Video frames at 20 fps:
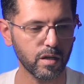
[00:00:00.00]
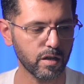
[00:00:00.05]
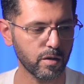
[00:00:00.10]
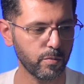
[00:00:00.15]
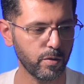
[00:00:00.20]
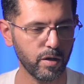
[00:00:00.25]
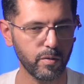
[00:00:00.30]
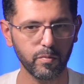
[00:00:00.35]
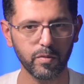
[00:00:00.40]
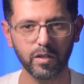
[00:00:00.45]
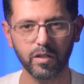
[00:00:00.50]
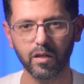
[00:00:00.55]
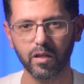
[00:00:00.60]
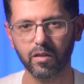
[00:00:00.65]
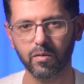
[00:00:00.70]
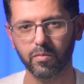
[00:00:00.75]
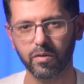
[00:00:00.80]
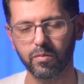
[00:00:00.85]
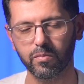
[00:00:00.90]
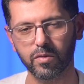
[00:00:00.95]
400
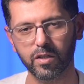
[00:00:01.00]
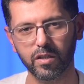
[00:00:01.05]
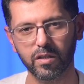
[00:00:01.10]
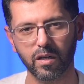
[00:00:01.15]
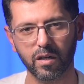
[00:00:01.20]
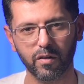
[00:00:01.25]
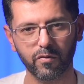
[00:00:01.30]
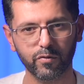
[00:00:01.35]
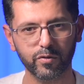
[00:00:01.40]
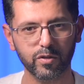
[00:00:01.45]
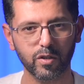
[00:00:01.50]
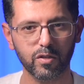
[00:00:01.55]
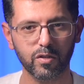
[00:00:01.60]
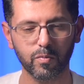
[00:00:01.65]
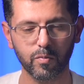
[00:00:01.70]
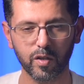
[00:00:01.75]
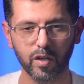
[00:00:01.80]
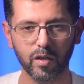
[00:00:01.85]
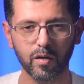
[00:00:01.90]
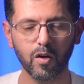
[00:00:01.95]
800
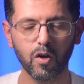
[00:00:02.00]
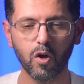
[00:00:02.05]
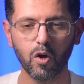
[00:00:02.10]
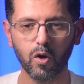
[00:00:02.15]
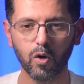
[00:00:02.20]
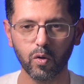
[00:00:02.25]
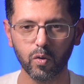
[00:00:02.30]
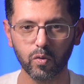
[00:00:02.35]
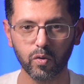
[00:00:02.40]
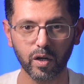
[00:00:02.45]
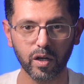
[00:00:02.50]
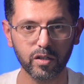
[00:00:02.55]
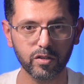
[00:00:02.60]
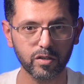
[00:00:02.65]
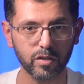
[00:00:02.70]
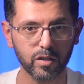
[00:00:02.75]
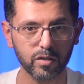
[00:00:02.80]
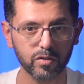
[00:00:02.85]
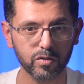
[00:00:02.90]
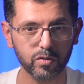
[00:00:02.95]
1600
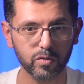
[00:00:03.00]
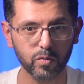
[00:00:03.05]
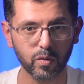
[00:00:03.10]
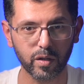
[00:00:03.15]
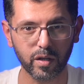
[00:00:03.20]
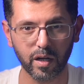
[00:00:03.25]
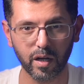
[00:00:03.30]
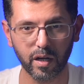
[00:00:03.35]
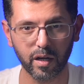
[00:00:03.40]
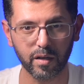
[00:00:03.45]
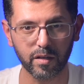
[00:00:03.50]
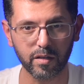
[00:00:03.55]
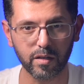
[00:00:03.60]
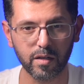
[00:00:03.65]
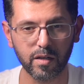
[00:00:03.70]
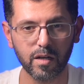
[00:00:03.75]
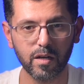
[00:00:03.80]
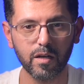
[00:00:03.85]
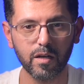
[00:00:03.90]
وراجع الصور هذه